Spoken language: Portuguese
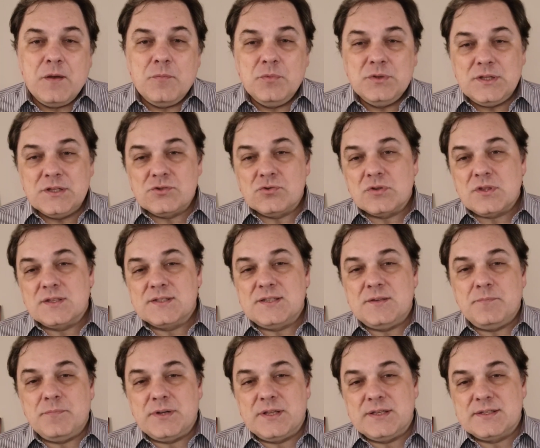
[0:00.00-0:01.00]
Muitas outras
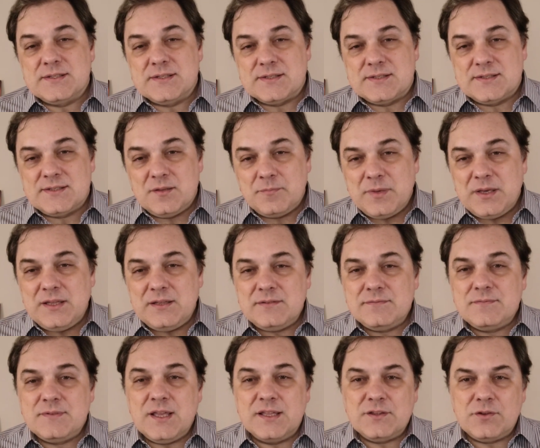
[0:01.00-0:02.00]
empresas também
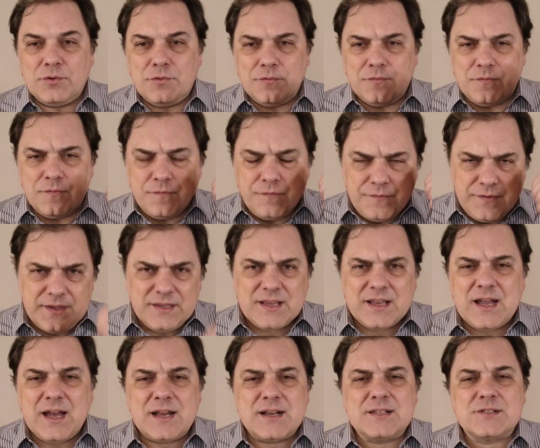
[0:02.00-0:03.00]
tentam
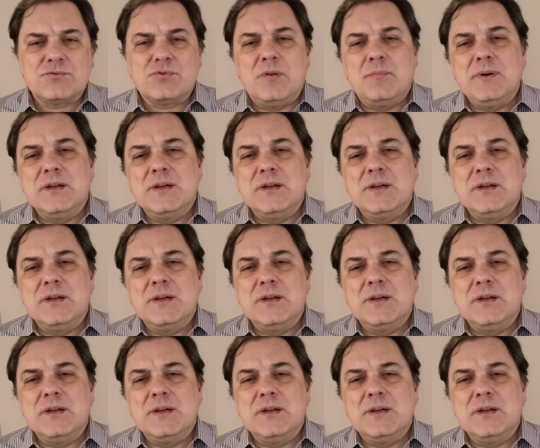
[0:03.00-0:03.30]
fincar a sua